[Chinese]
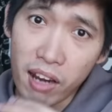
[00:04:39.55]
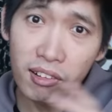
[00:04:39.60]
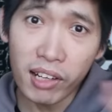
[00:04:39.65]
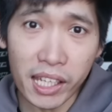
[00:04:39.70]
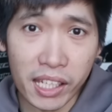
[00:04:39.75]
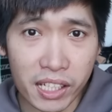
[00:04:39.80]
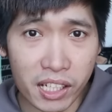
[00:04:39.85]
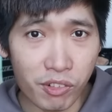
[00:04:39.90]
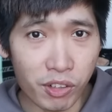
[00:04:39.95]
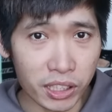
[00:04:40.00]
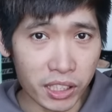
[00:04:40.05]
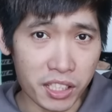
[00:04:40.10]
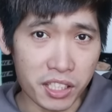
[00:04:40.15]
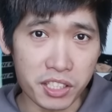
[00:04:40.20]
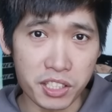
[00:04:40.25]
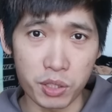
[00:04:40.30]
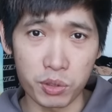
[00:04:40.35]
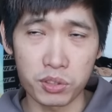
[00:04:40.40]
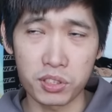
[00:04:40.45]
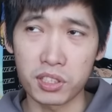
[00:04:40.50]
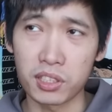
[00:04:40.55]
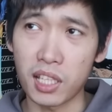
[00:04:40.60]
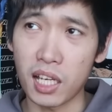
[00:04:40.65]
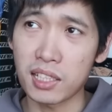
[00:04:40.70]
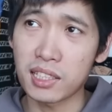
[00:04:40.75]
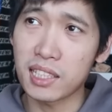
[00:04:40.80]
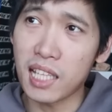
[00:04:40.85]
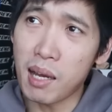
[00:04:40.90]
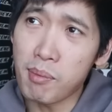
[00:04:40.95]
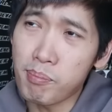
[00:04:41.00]
还有另一个问题就是，它
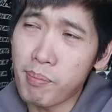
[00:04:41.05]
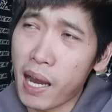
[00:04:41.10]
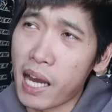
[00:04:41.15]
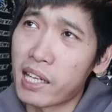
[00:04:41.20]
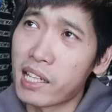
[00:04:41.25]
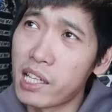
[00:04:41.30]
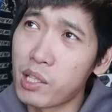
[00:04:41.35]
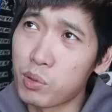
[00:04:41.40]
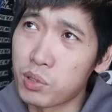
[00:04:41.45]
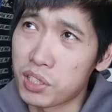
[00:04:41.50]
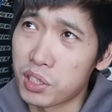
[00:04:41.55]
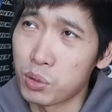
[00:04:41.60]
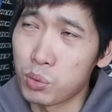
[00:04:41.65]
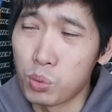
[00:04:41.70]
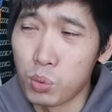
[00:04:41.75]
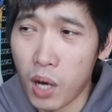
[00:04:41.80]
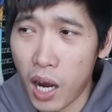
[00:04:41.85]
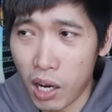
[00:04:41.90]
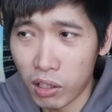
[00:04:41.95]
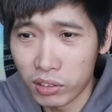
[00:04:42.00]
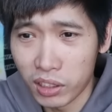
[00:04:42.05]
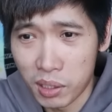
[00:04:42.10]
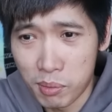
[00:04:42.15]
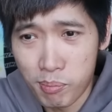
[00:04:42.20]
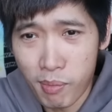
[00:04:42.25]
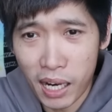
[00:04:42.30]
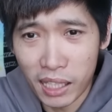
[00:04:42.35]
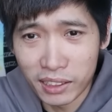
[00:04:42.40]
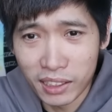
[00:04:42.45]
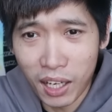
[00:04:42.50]
三百六十五号能
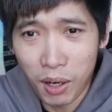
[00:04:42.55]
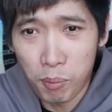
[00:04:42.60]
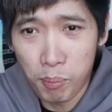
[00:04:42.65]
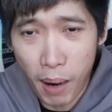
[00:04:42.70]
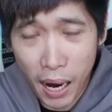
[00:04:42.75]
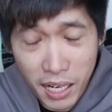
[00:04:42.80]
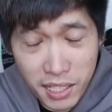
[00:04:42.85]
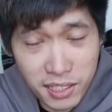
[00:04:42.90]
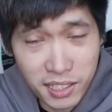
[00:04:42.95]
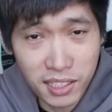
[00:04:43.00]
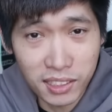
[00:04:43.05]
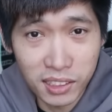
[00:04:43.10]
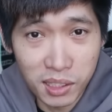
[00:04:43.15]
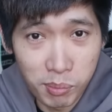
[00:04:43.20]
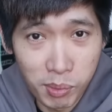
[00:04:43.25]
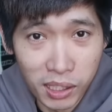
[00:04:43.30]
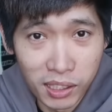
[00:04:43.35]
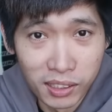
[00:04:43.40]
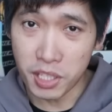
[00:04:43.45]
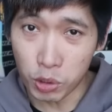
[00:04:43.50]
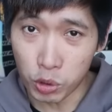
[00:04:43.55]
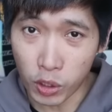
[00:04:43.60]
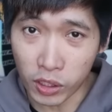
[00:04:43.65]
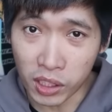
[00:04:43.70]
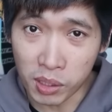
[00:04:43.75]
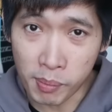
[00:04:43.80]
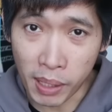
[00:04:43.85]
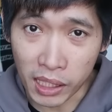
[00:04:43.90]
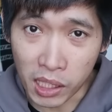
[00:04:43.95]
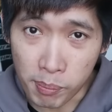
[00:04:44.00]
买到白色的吗？就算
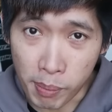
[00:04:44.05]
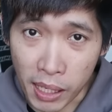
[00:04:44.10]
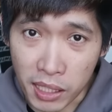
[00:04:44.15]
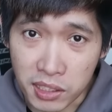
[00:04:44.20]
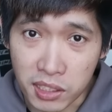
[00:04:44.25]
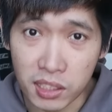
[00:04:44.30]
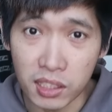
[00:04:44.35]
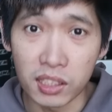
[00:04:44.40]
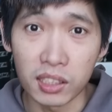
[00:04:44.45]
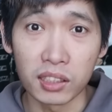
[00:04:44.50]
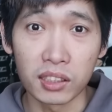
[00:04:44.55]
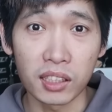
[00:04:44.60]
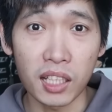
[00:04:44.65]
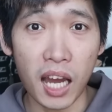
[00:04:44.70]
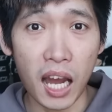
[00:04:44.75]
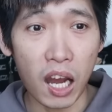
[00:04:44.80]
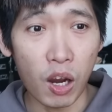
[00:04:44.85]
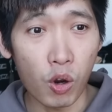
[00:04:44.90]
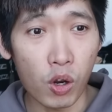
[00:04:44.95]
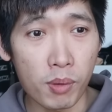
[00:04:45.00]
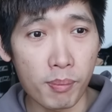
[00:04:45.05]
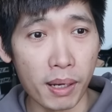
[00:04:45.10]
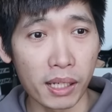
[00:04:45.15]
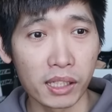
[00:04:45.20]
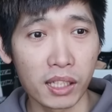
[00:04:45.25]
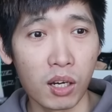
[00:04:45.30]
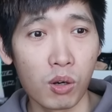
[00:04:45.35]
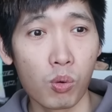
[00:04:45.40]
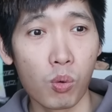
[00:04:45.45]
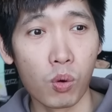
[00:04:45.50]
能买到白色，那会买
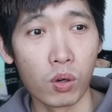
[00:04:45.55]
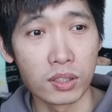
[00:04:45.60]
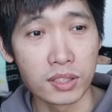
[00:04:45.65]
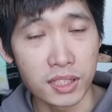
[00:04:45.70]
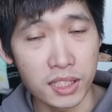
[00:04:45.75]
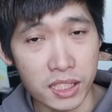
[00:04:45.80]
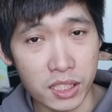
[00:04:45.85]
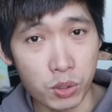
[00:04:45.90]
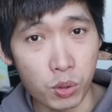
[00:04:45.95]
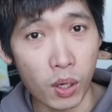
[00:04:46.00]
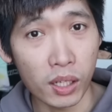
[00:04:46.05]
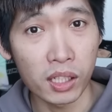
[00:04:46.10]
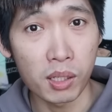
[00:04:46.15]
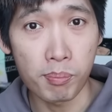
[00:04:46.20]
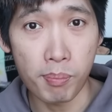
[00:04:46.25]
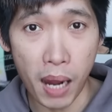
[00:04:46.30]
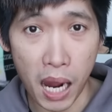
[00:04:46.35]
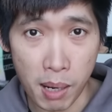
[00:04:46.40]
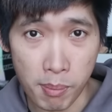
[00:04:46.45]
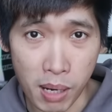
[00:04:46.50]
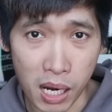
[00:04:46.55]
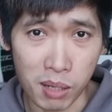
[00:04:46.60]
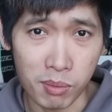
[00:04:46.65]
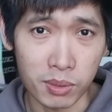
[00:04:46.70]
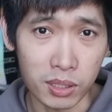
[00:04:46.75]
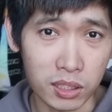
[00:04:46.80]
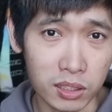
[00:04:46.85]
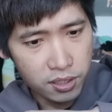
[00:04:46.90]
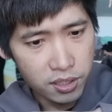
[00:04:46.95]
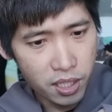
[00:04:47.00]
到我自己穿的八码
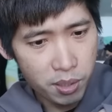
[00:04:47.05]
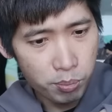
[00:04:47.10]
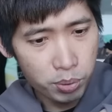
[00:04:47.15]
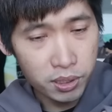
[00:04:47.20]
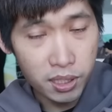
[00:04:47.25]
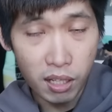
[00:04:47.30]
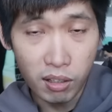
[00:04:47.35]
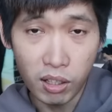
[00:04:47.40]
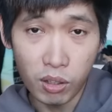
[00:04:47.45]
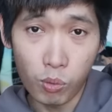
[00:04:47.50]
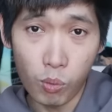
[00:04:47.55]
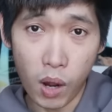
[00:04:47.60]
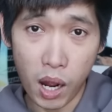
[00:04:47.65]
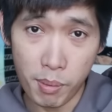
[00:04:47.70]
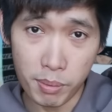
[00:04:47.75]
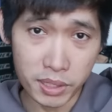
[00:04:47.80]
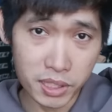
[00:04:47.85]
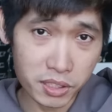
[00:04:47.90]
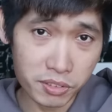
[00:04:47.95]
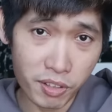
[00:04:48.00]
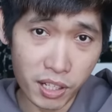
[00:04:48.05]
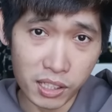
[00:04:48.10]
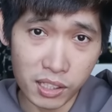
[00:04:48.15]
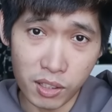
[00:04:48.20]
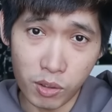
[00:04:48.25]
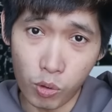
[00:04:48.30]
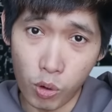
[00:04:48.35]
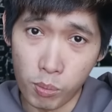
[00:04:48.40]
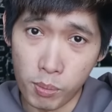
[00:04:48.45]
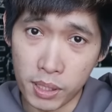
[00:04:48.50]
吗？时间不早了，我还没吃饭。
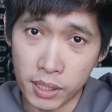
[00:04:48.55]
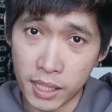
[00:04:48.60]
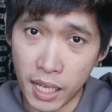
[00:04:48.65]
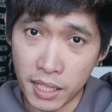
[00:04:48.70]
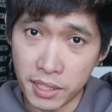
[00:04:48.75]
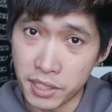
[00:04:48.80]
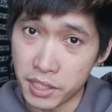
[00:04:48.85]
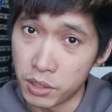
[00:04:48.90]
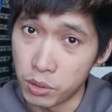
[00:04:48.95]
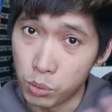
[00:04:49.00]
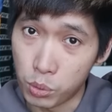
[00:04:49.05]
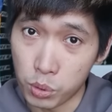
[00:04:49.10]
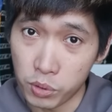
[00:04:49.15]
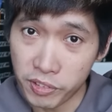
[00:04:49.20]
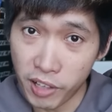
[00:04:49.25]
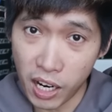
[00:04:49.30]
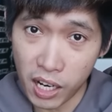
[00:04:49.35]
我们赶紧出